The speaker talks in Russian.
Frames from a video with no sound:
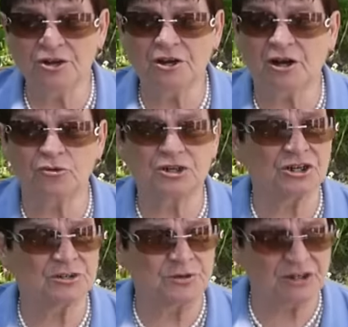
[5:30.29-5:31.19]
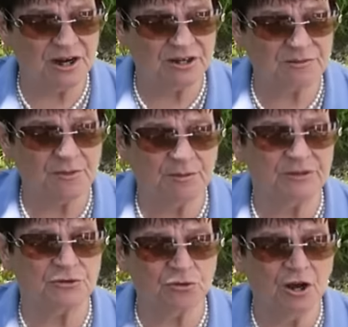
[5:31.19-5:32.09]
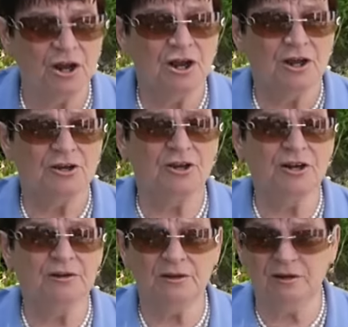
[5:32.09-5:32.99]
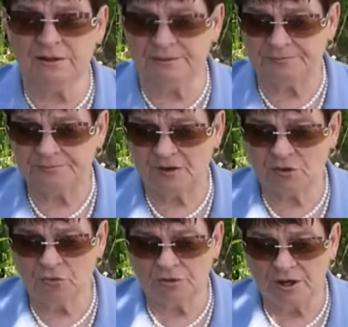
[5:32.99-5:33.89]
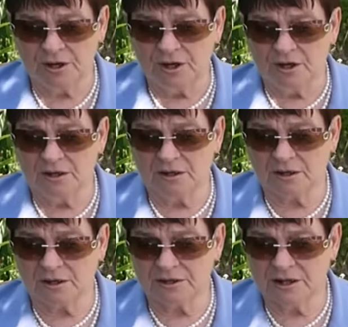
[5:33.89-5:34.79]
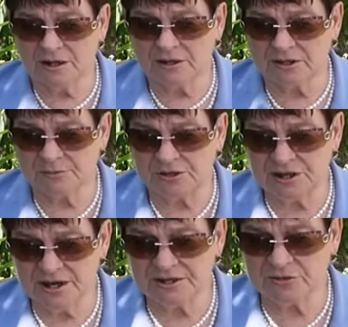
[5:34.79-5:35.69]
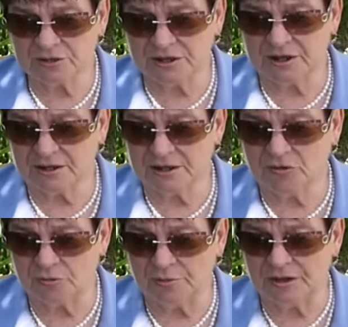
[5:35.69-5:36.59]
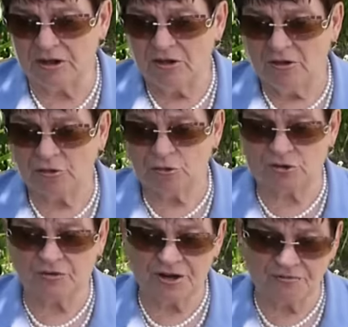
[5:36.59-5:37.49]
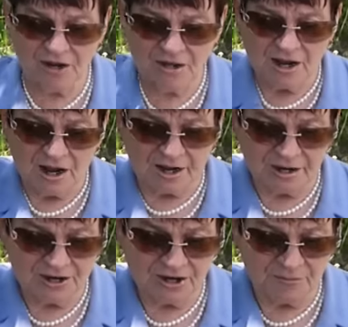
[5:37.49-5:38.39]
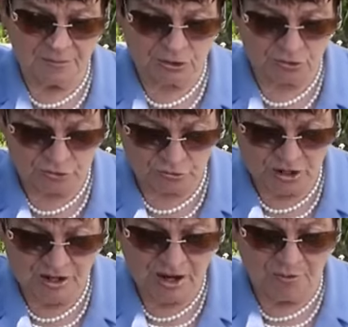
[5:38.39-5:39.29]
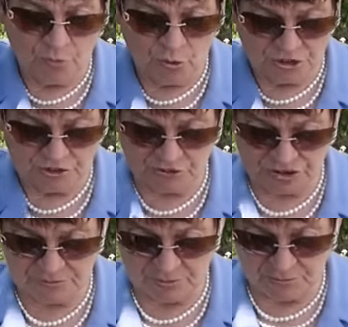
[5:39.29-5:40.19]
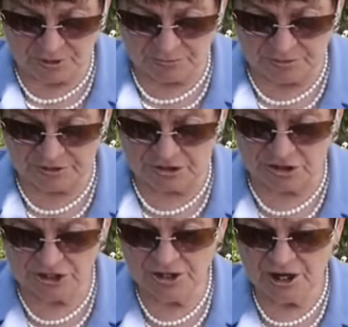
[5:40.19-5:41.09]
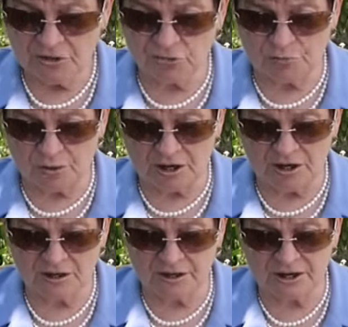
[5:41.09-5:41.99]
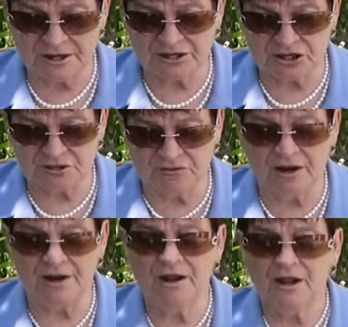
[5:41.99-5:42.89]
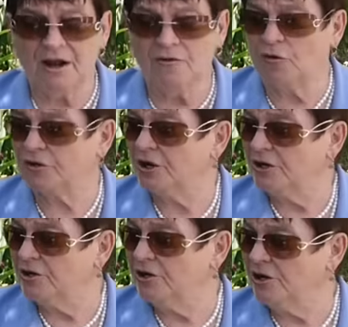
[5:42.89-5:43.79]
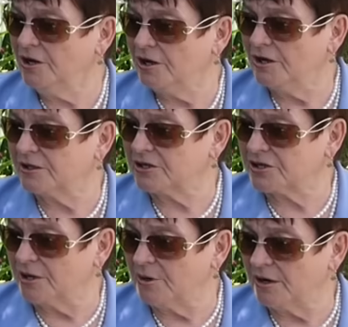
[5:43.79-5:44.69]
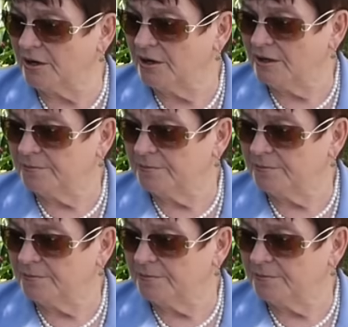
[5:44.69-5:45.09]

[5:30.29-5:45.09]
Но ну, они, короче, расписались с мамой, все, и вот, э, когда расписались, вот это когда он был, вот уж воевал, а раненый пришел сюда, больше уже с мамой был, жил, тут пока раны заживали, вот, и это самое,